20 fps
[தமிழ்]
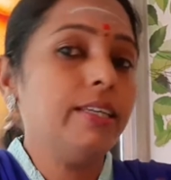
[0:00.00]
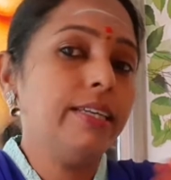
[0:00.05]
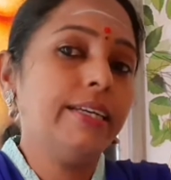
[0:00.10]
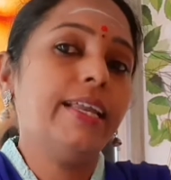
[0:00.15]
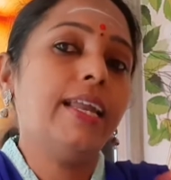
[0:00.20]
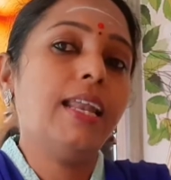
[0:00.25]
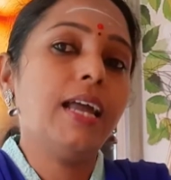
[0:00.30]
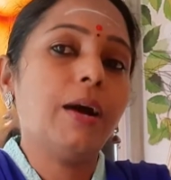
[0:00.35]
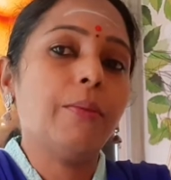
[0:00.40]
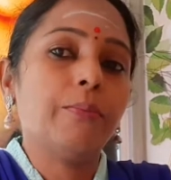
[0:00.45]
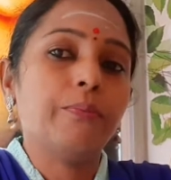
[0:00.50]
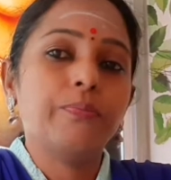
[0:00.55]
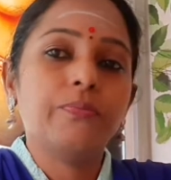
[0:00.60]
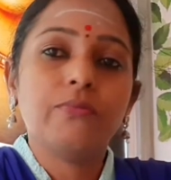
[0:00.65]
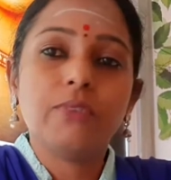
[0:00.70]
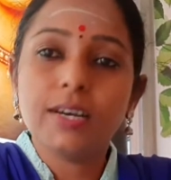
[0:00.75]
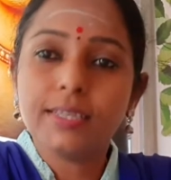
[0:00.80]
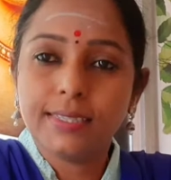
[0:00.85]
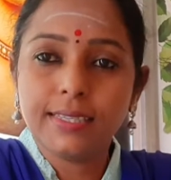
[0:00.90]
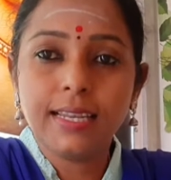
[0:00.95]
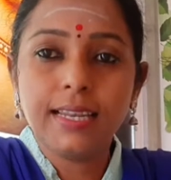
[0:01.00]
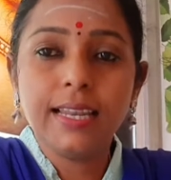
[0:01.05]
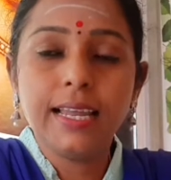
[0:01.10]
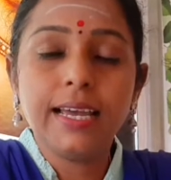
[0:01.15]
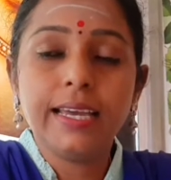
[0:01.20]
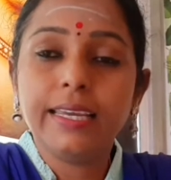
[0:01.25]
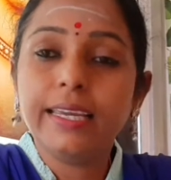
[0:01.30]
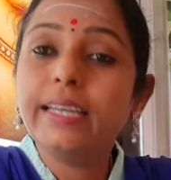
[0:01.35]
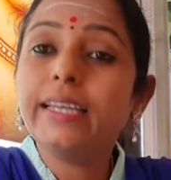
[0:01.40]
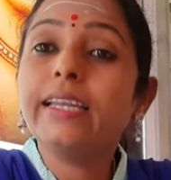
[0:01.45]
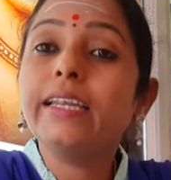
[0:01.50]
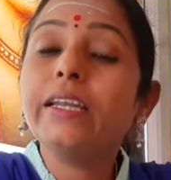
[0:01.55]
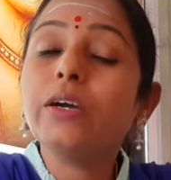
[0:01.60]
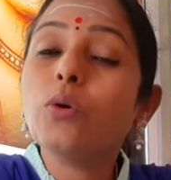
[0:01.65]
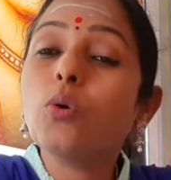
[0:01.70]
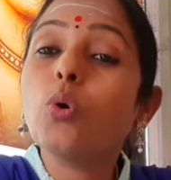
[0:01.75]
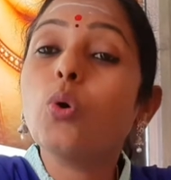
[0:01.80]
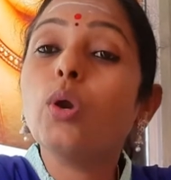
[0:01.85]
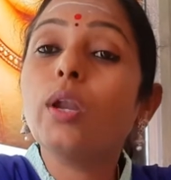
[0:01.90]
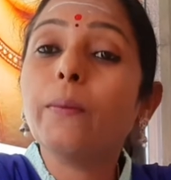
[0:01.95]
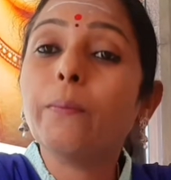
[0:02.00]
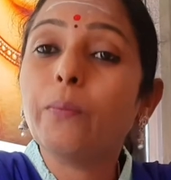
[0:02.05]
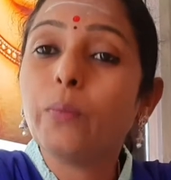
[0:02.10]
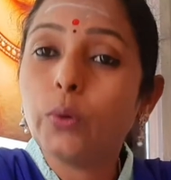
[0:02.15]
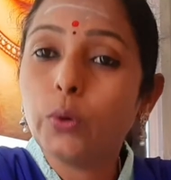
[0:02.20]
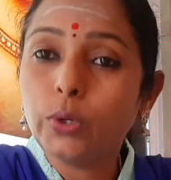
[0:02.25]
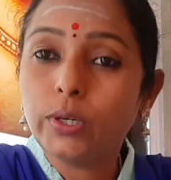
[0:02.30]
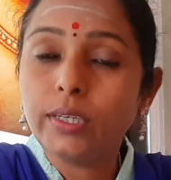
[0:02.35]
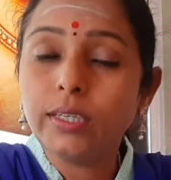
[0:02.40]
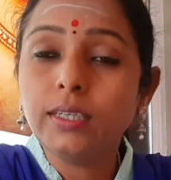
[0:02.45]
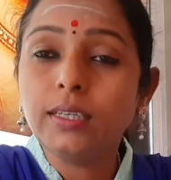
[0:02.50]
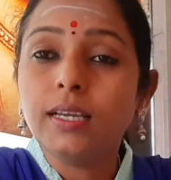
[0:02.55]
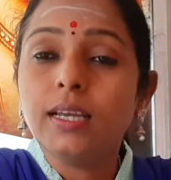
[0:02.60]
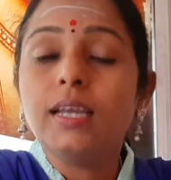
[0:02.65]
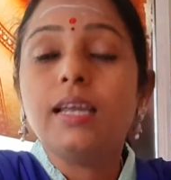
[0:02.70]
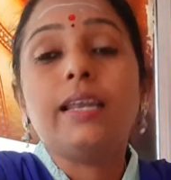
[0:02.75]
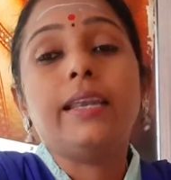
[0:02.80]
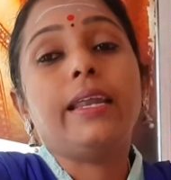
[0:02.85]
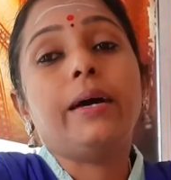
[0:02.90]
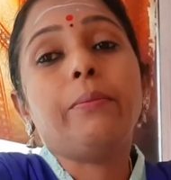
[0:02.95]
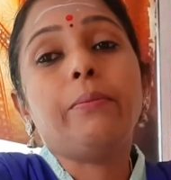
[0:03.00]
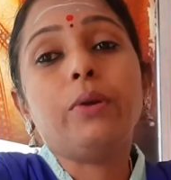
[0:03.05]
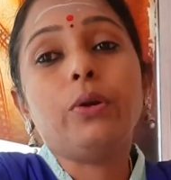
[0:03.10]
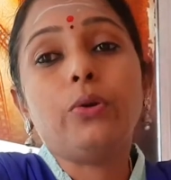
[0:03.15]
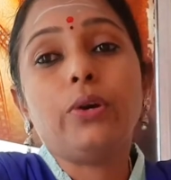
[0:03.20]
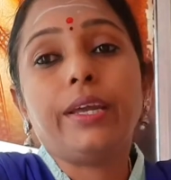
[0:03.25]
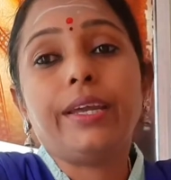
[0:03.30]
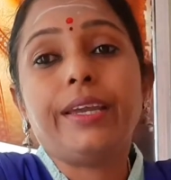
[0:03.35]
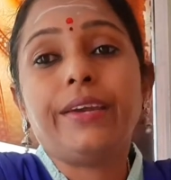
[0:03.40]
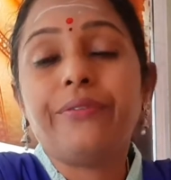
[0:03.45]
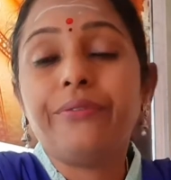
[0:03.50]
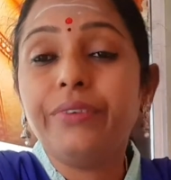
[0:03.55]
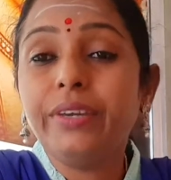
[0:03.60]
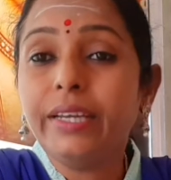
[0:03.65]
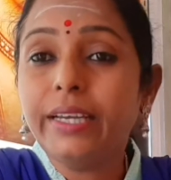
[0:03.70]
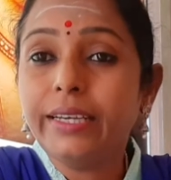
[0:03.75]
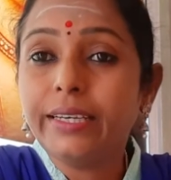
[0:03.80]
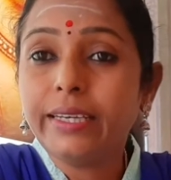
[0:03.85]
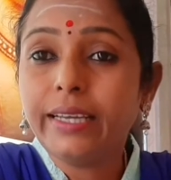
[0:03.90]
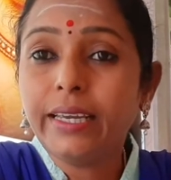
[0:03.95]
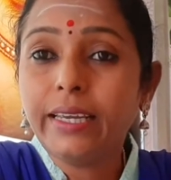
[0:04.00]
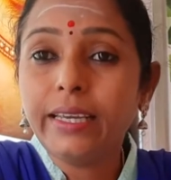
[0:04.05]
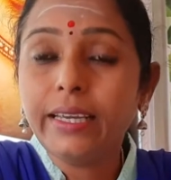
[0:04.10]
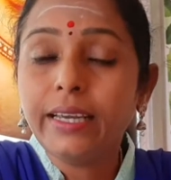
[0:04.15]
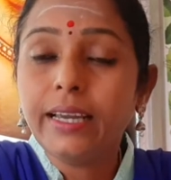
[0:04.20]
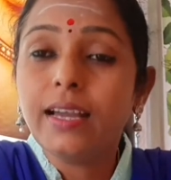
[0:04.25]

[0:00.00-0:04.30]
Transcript: இடலாம் வாசலில் என்னென்ன கோலம் போட்டு நம்மளுடைய வீட்டை